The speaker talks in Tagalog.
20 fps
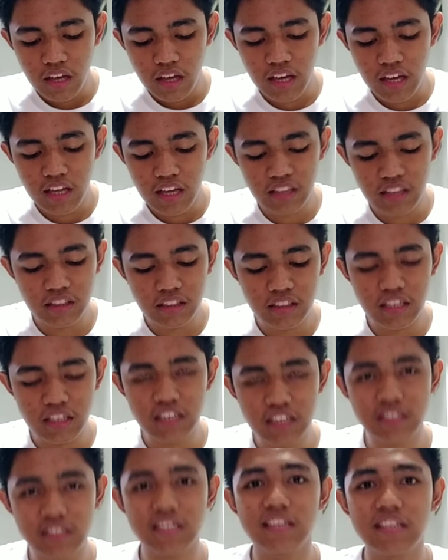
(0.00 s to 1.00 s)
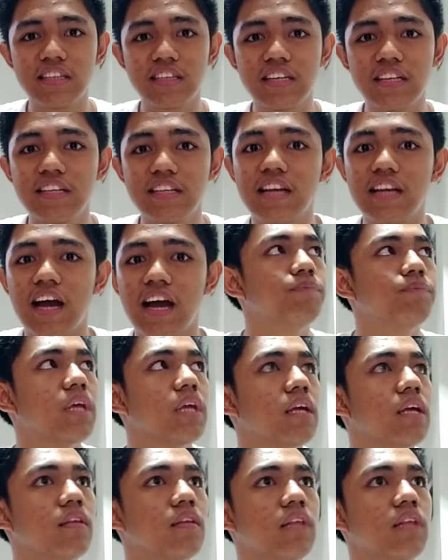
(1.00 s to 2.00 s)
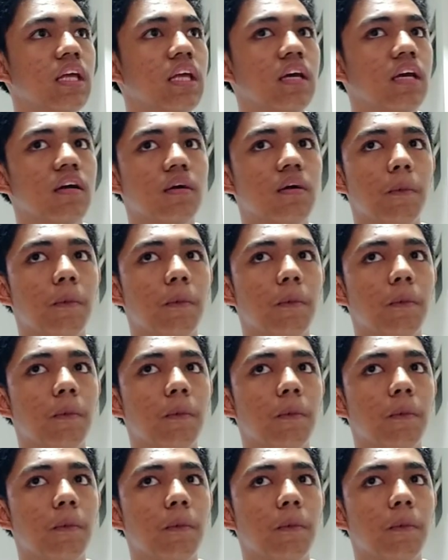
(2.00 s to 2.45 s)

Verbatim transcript: And recently lang, I think,